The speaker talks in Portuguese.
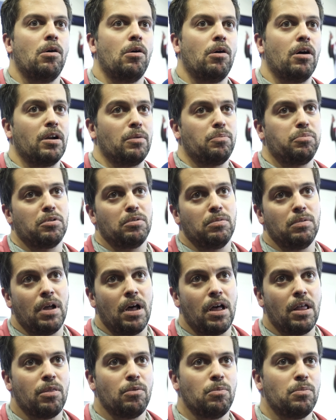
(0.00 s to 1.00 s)
Ora, por um
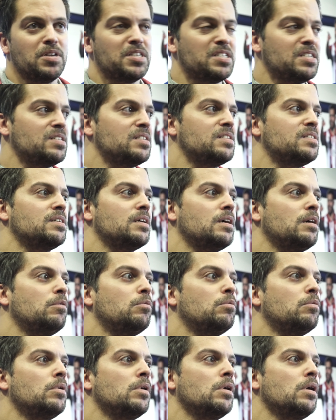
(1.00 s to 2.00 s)
lado, uma
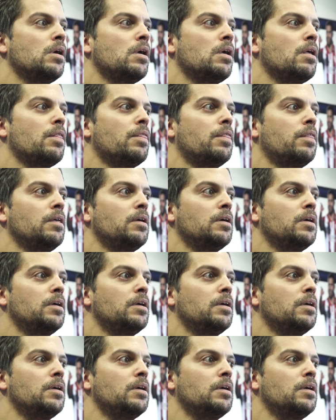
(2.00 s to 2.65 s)
sensação de